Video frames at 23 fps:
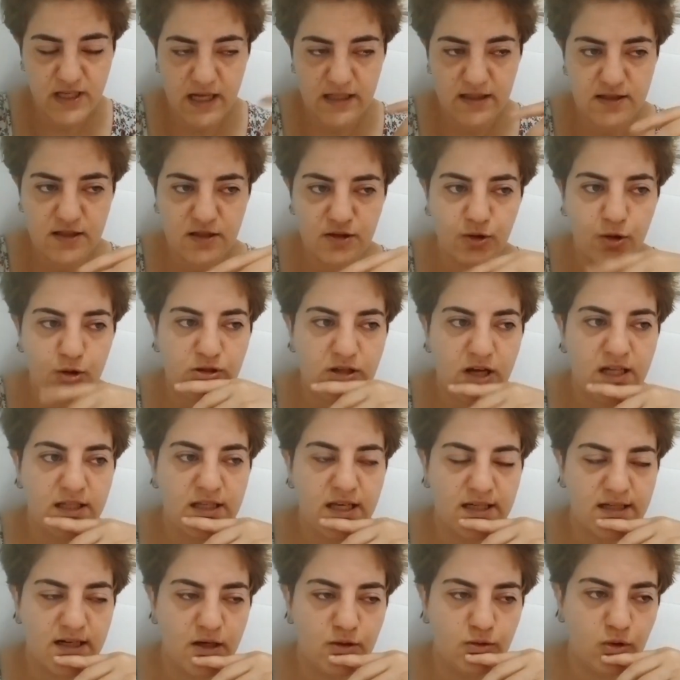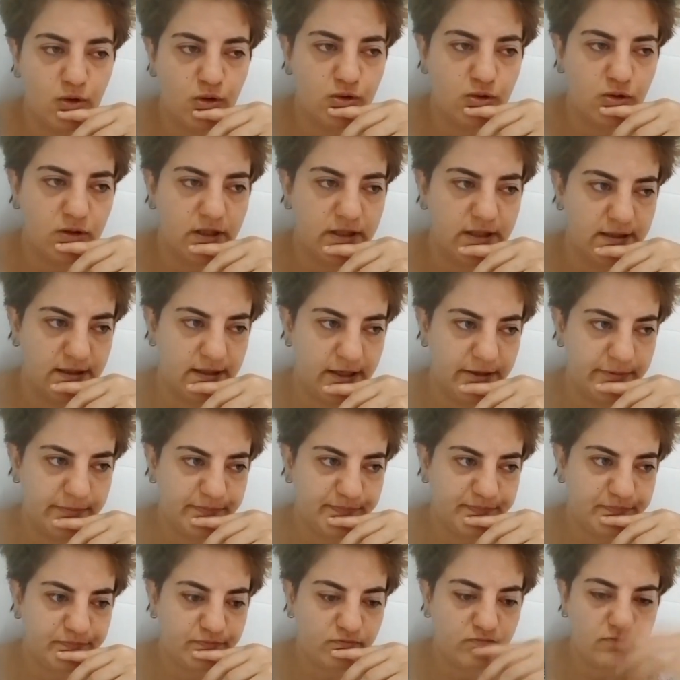kendisinin gösterdiği ekran görüntülerinde
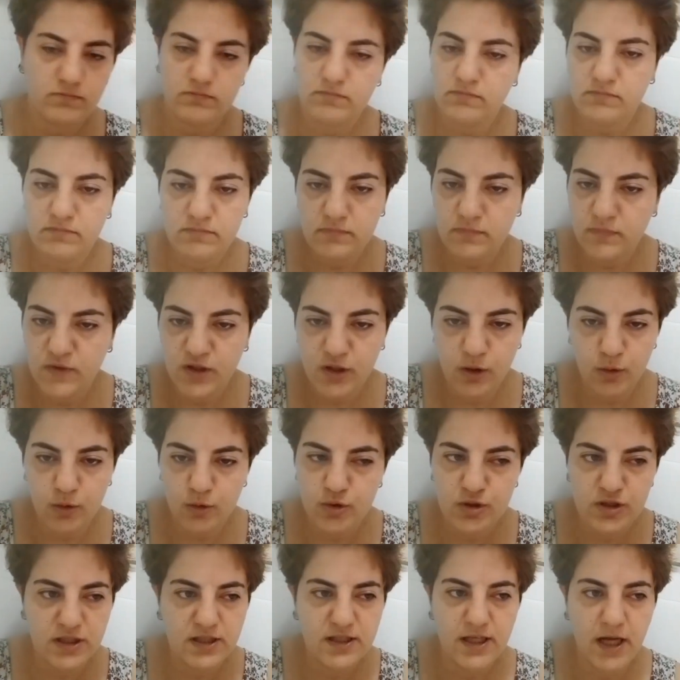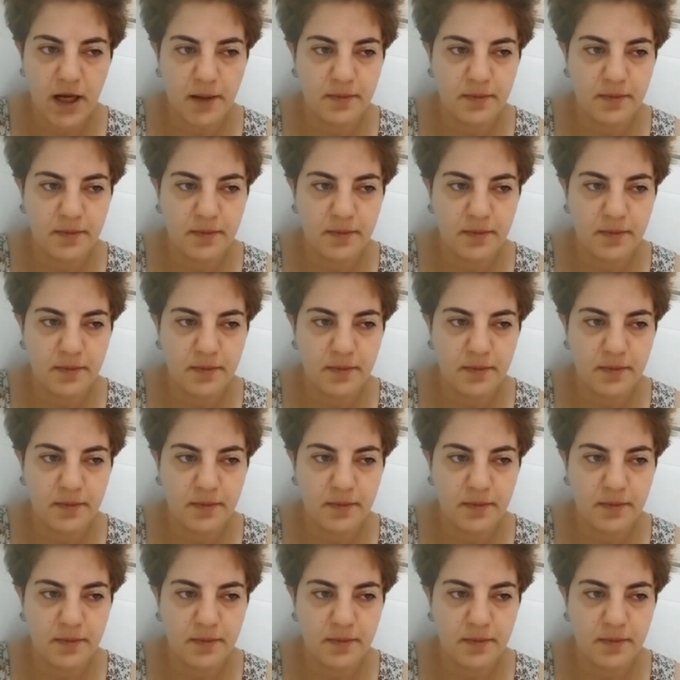Oğuzhan'ın